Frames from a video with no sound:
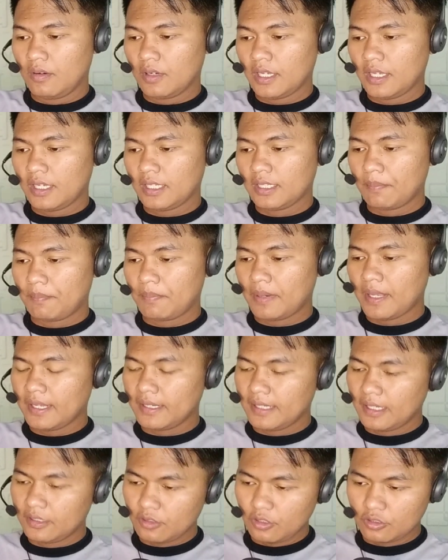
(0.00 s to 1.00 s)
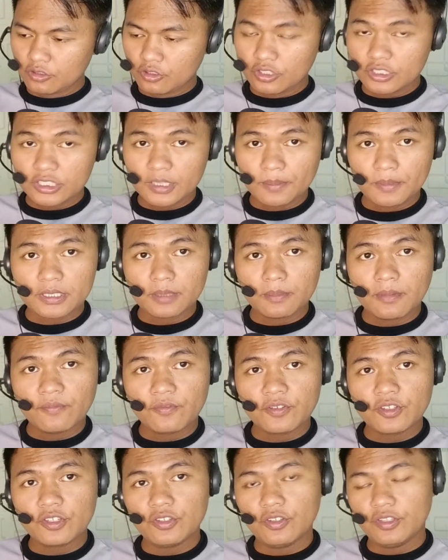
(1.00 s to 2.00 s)
oke kita play dan tonton sama-sama
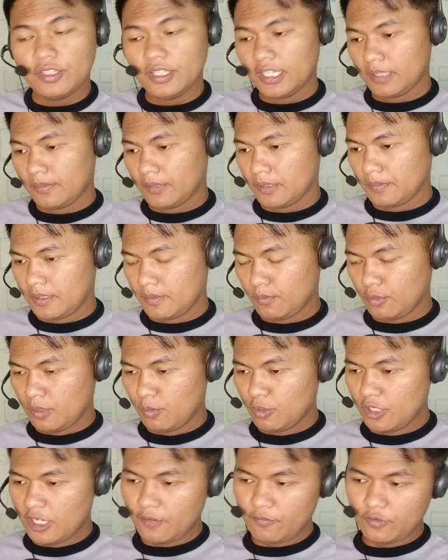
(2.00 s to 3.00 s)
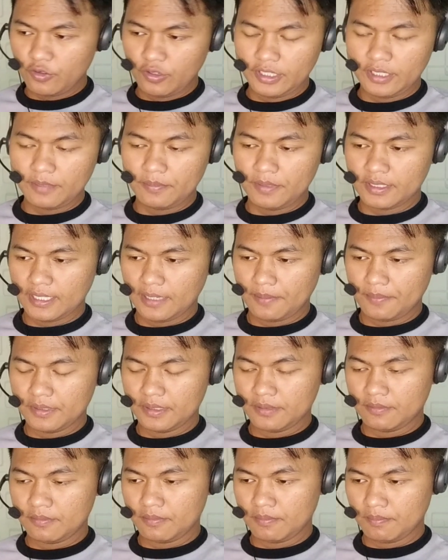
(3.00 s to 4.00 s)
videonya ya teman-teman mudah-mudahan video ini bisa
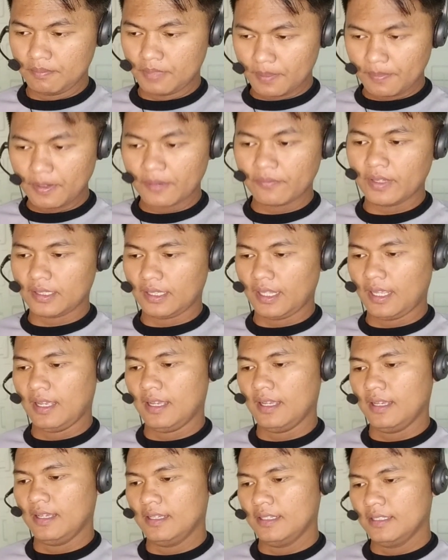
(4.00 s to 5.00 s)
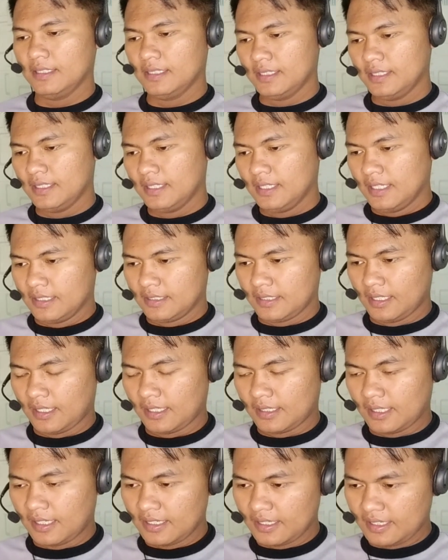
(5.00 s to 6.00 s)
bermanfaat lah
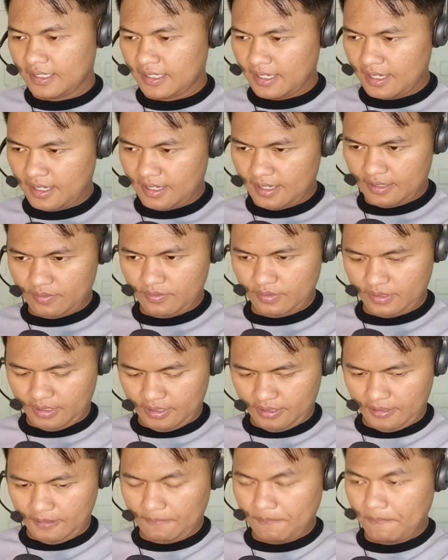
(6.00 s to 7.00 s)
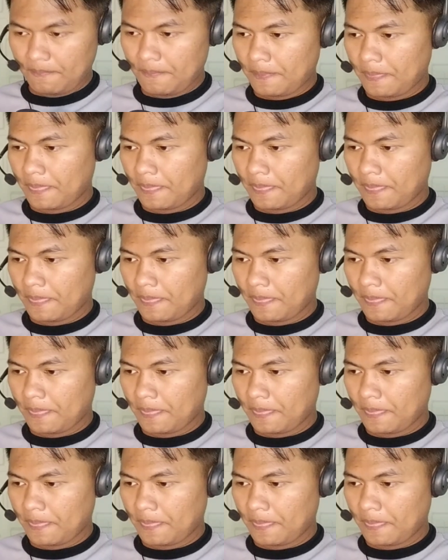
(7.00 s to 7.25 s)
catatan ringan oke okay.